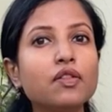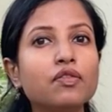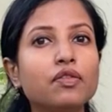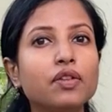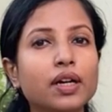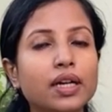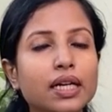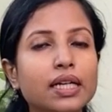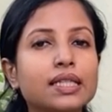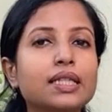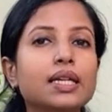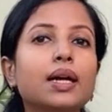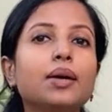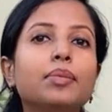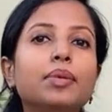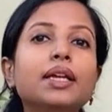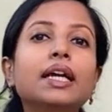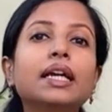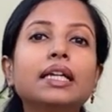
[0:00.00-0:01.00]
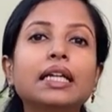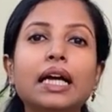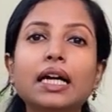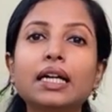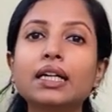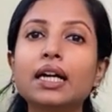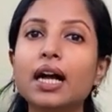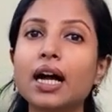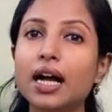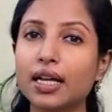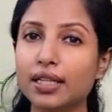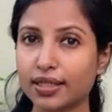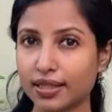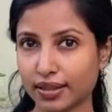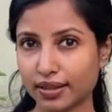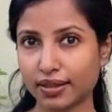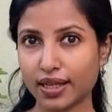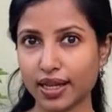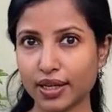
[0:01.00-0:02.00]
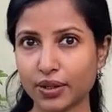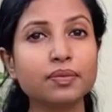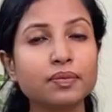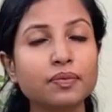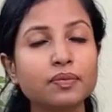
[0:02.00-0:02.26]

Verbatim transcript: फंगस का भी अटैक आ सकता है